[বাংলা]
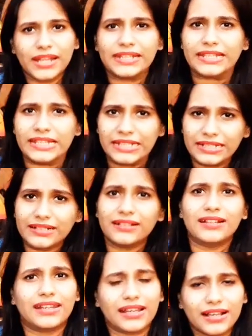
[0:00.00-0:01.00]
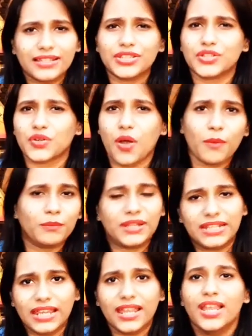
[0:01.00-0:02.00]
ডিনার লাঞ্চ সব
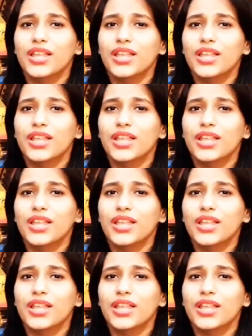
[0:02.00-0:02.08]
মিলিয়ে